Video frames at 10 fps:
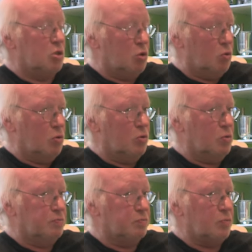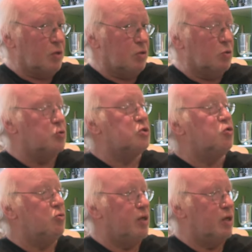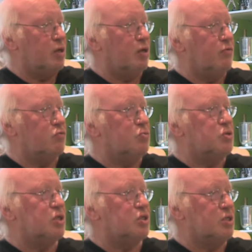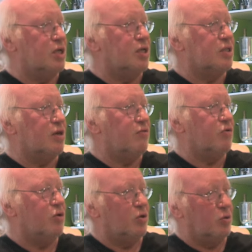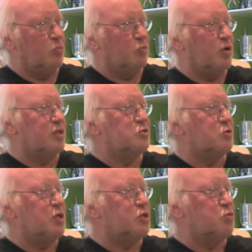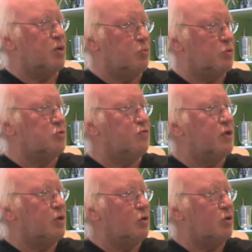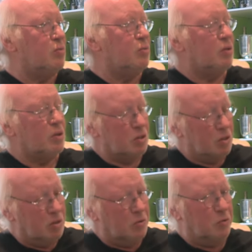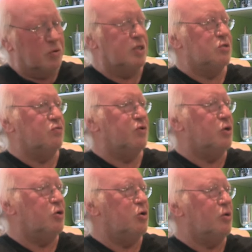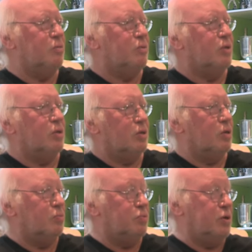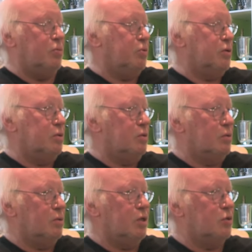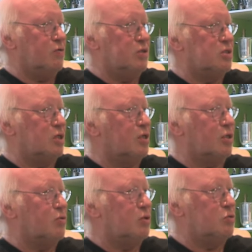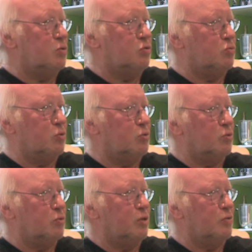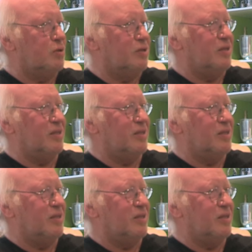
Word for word: Euh, Roger Lemaire est venu me chercher à la trêve pour être son adjoint pour sauver le club. On a sauvé le club. Et puis après, 97-98, tout le monde le connaît. quoi.